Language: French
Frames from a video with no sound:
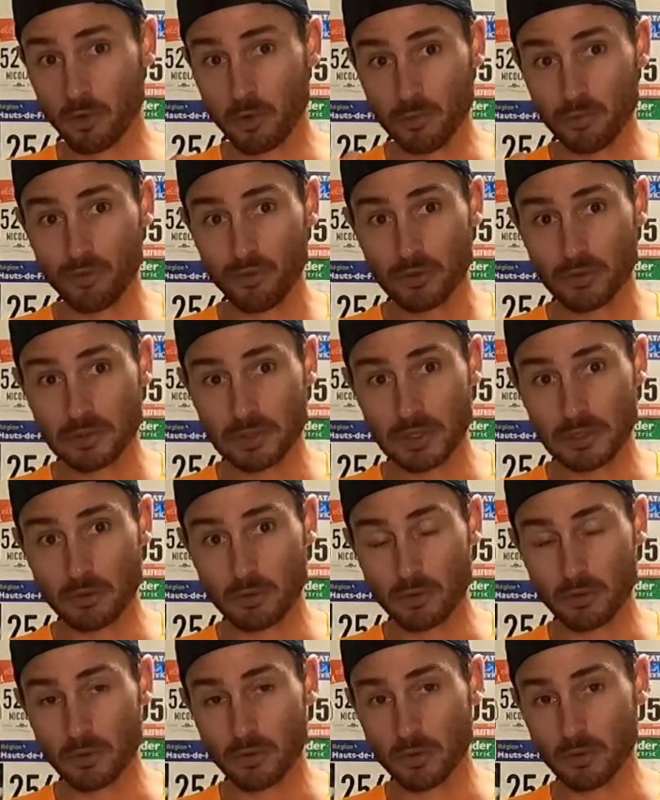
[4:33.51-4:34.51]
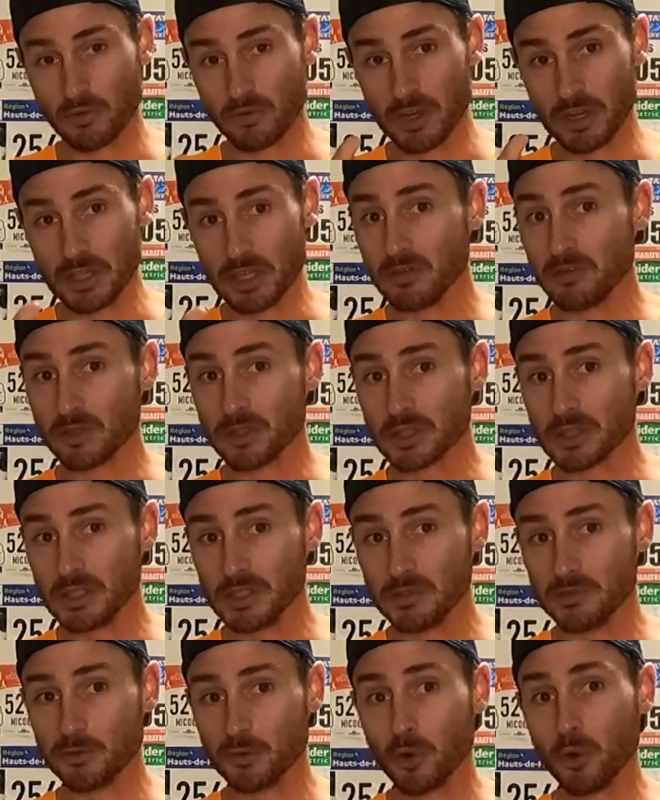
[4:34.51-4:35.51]
Le but, c'est de valider votre
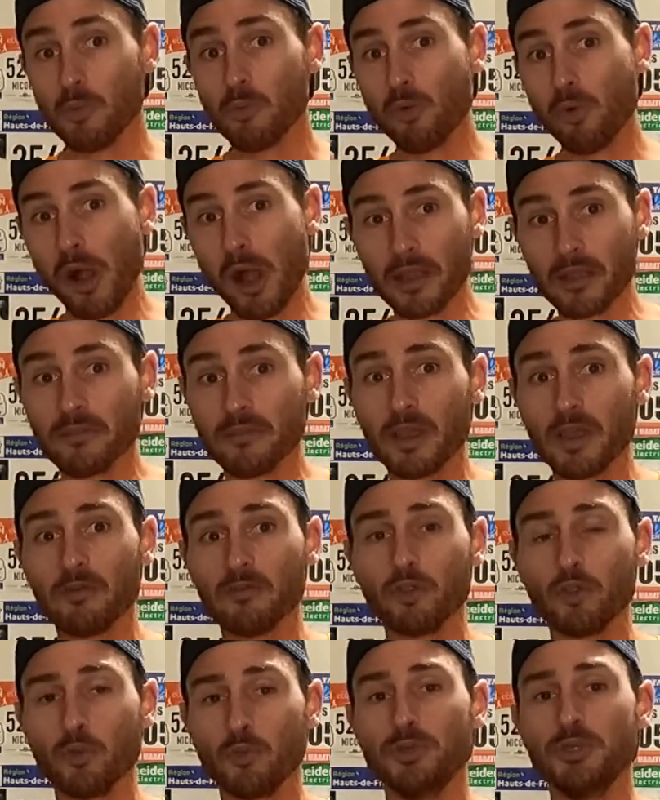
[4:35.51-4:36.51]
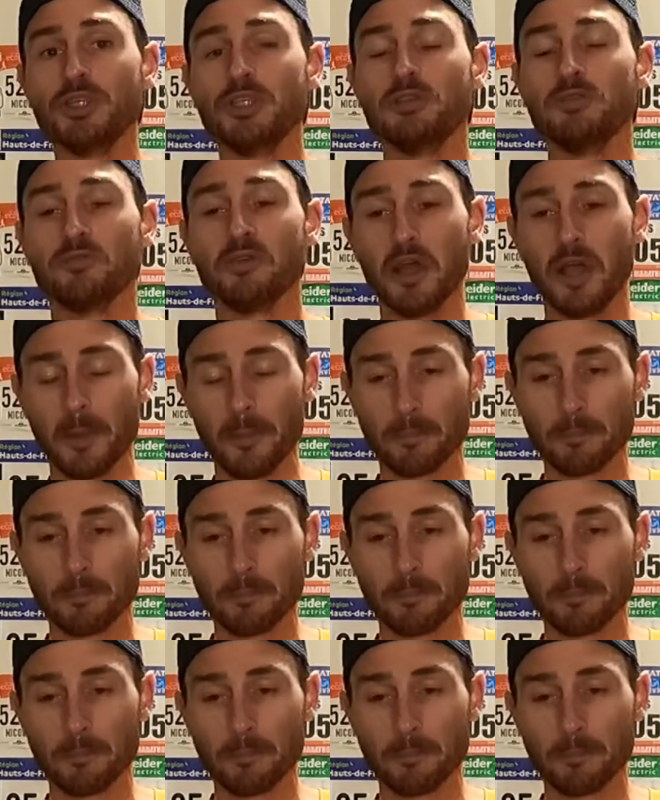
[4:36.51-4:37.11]
niveau pour arriver à votre objectif.